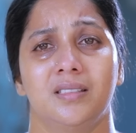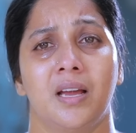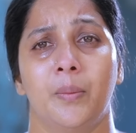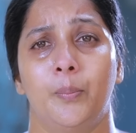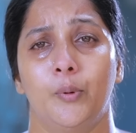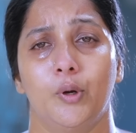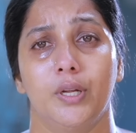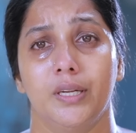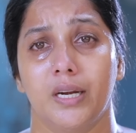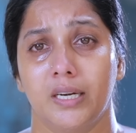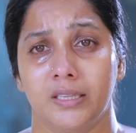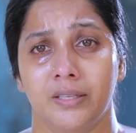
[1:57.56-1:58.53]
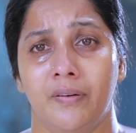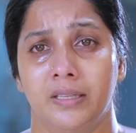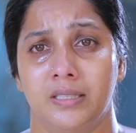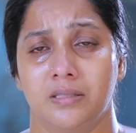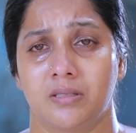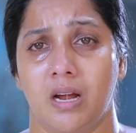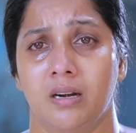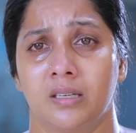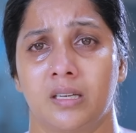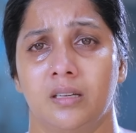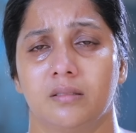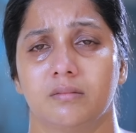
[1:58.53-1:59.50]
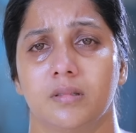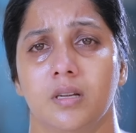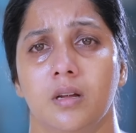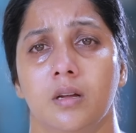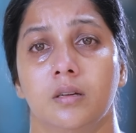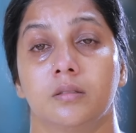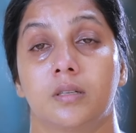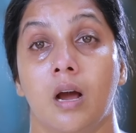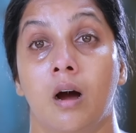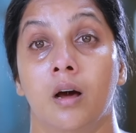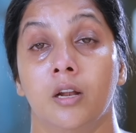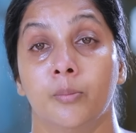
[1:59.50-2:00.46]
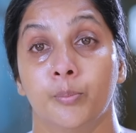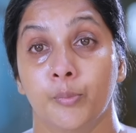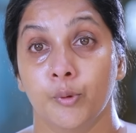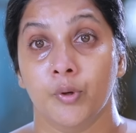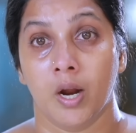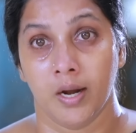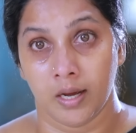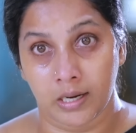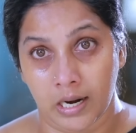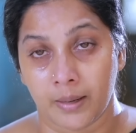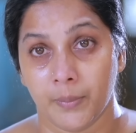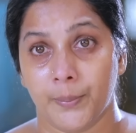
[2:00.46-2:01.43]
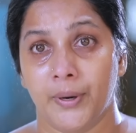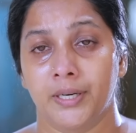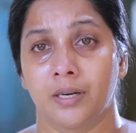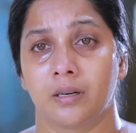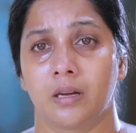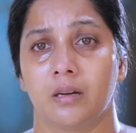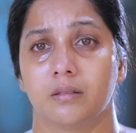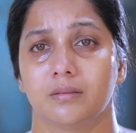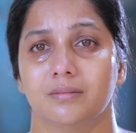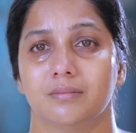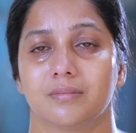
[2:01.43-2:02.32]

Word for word: என் பிள்ளைய எடுத்து வளர்த்த ஜானகிக்கு நான் காலம் பூரா கடன் பட்டிருக்கேன்